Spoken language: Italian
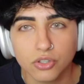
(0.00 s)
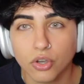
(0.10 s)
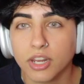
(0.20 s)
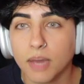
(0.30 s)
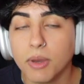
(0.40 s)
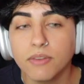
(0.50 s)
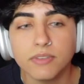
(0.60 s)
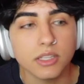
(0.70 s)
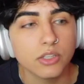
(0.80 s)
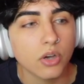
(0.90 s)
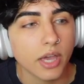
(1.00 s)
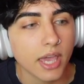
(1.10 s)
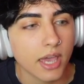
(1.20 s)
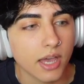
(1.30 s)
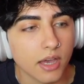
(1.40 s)
Torniamo al video
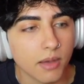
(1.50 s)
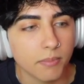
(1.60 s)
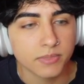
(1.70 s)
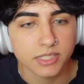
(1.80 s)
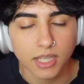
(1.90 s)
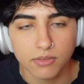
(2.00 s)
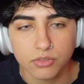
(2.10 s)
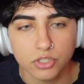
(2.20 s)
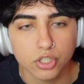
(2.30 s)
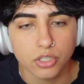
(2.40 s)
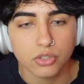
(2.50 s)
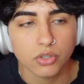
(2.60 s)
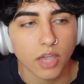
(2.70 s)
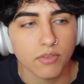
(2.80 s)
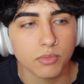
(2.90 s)
e eh, stavo
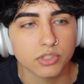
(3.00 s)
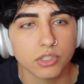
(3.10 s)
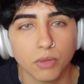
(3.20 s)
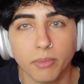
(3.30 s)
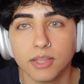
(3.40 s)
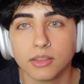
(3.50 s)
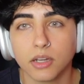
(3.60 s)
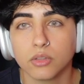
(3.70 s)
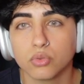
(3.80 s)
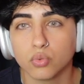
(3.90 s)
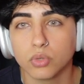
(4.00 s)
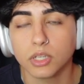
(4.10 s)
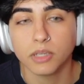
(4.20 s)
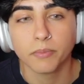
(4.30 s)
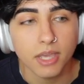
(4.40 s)
dicendo che vi mostrerò ben tre
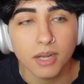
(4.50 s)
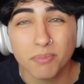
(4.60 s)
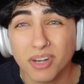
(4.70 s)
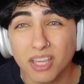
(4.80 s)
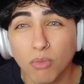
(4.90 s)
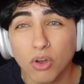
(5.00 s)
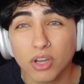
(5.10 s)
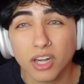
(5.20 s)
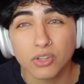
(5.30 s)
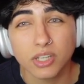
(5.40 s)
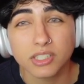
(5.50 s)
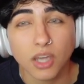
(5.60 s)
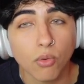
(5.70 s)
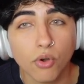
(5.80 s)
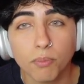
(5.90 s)
trucchi. Il primo credo che
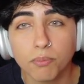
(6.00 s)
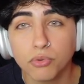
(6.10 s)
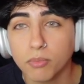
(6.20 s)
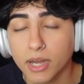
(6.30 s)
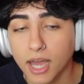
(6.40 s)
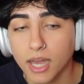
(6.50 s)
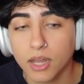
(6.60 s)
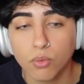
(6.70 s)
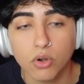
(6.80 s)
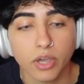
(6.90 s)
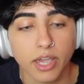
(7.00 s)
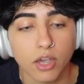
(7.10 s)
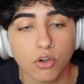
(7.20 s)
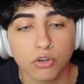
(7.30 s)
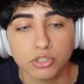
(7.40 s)
sia quello più banale, quello
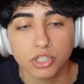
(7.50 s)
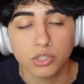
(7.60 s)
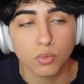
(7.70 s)
che conoscete